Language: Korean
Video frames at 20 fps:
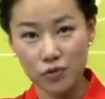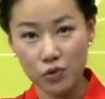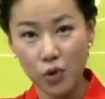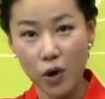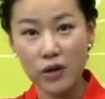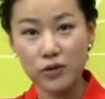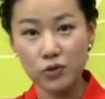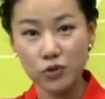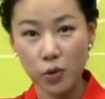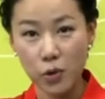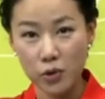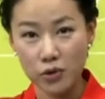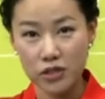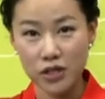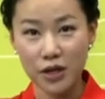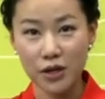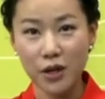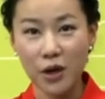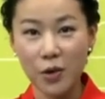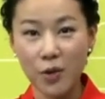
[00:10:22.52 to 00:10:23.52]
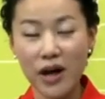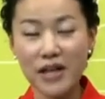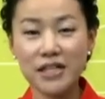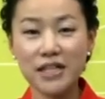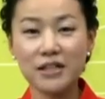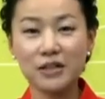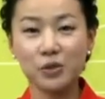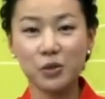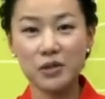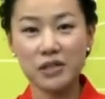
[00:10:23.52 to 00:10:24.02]
화, 소, 이제
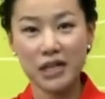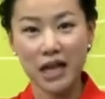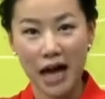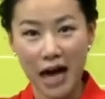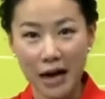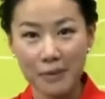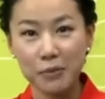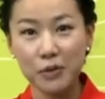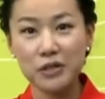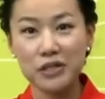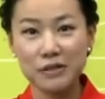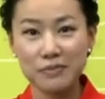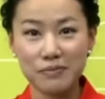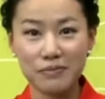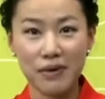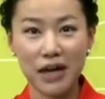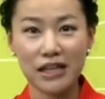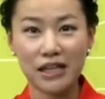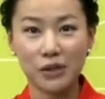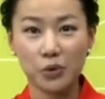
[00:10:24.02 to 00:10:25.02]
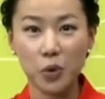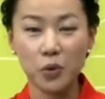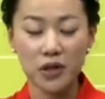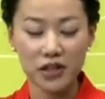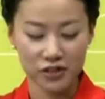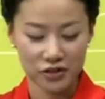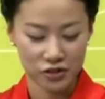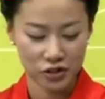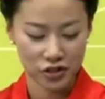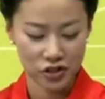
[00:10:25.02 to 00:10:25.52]
화제를 또 이제 아버님한테
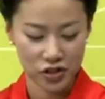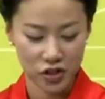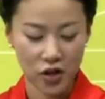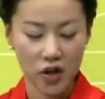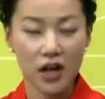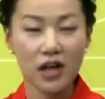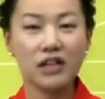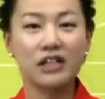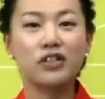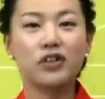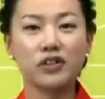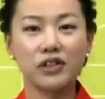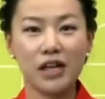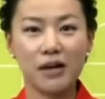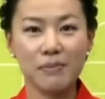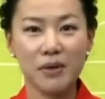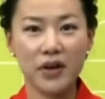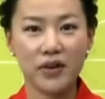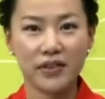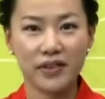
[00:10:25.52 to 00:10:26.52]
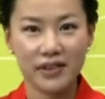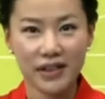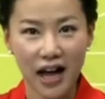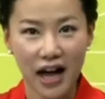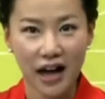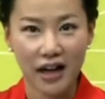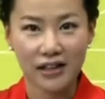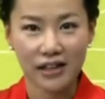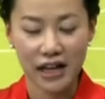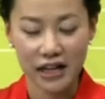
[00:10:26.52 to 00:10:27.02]
돌리는 거죠. 그렇다면 나
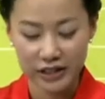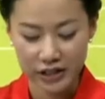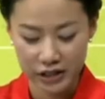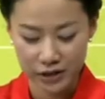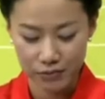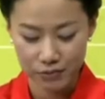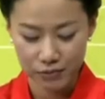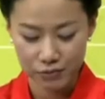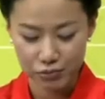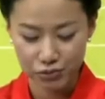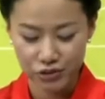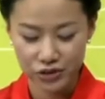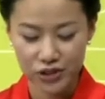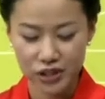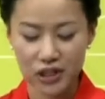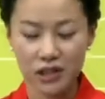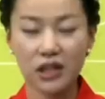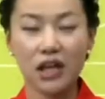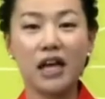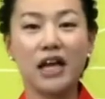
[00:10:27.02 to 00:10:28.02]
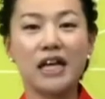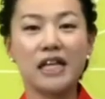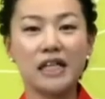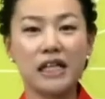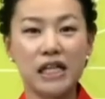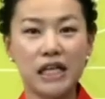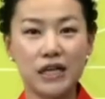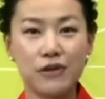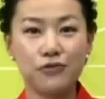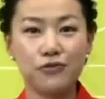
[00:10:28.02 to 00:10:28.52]
당신 부친,
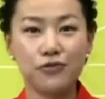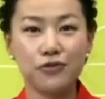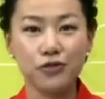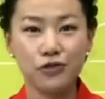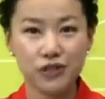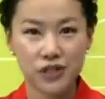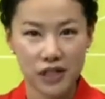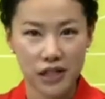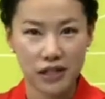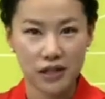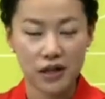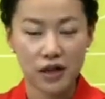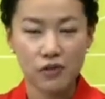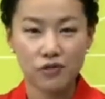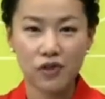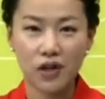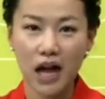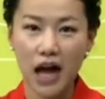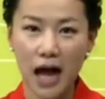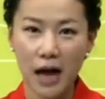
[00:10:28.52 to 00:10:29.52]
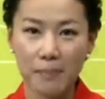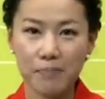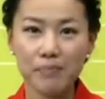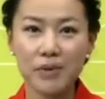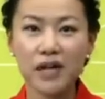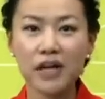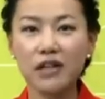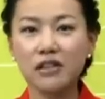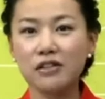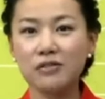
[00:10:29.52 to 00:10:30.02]
니 후친 우리가
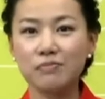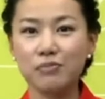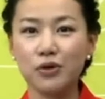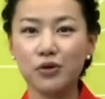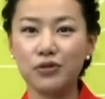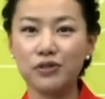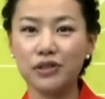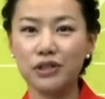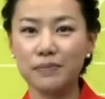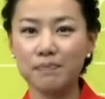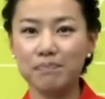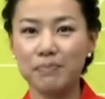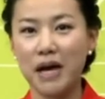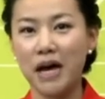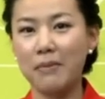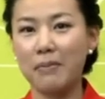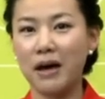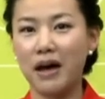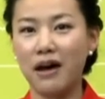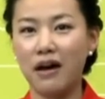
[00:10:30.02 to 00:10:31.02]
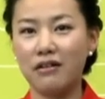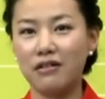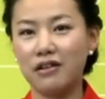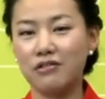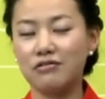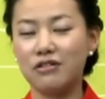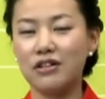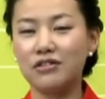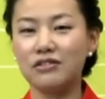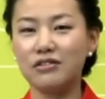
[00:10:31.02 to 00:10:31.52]
아빠라는 표현은
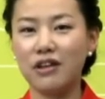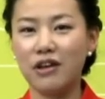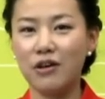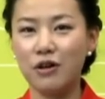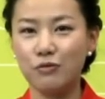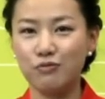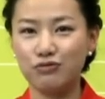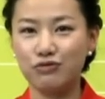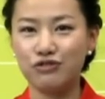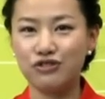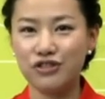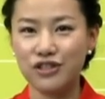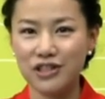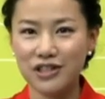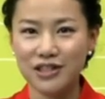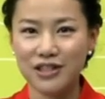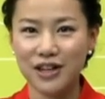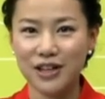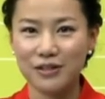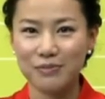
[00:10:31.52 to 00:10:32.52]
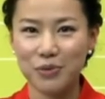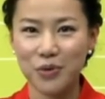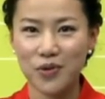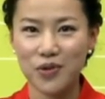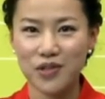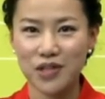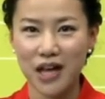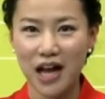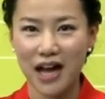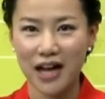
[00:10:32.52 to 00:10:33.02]
빠바라고 하는데요. 부친이라는 표현
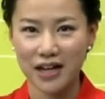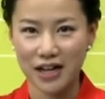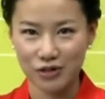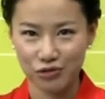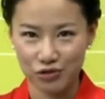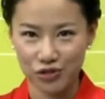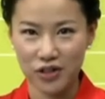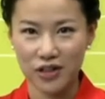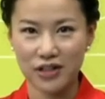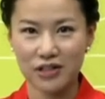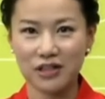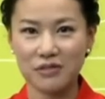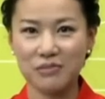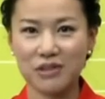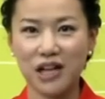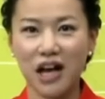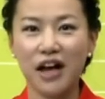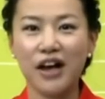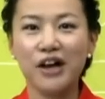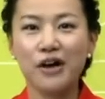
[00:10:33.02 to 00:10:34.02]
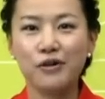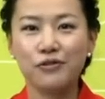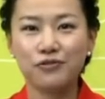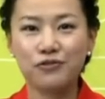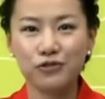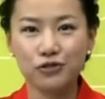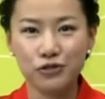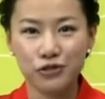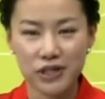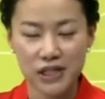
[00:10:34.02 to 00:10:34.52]
이제 알아두셔야겠습니다.
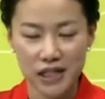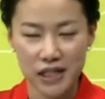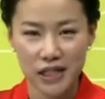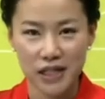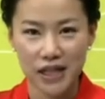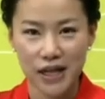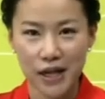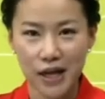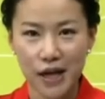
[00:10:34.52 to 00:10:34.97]
후친,